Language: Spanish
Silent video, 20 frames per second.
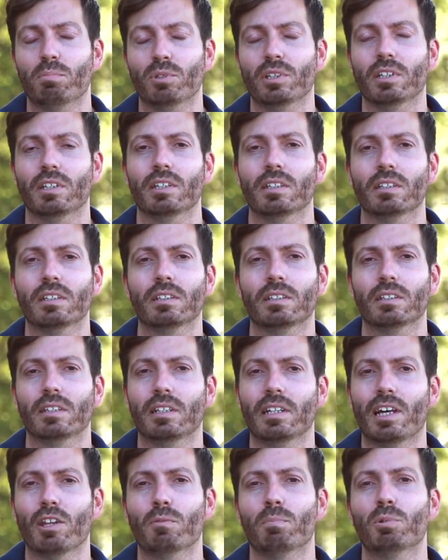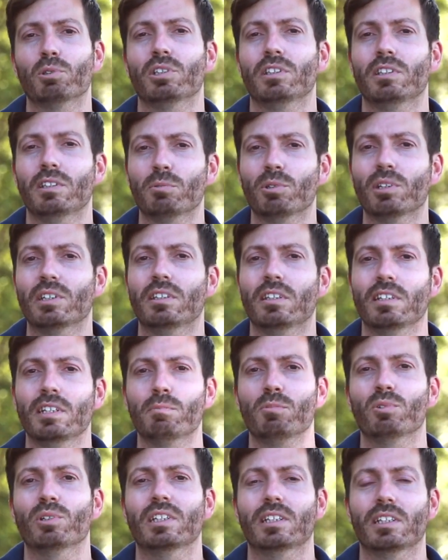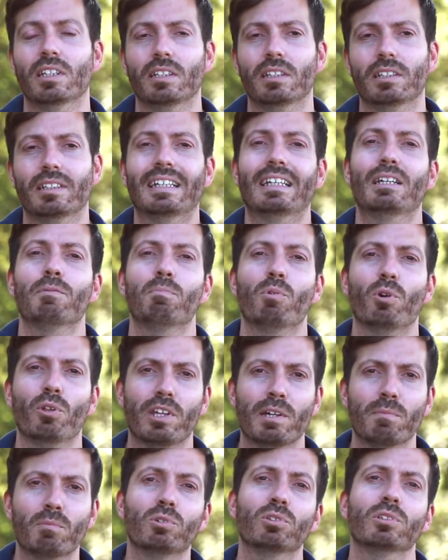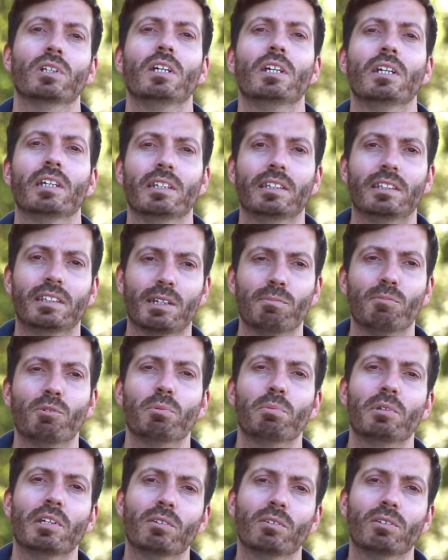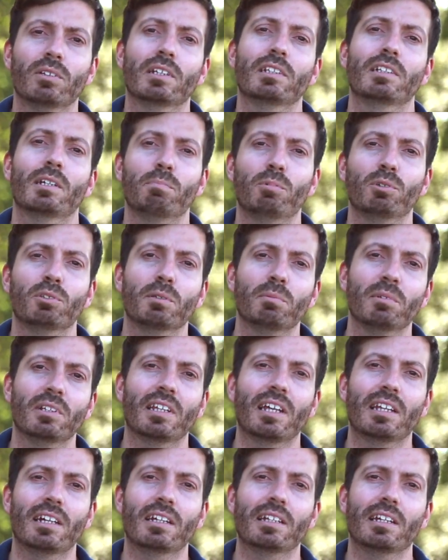pues el lado positivo que tenemos es que podemos y estamos viendo esas posibilidades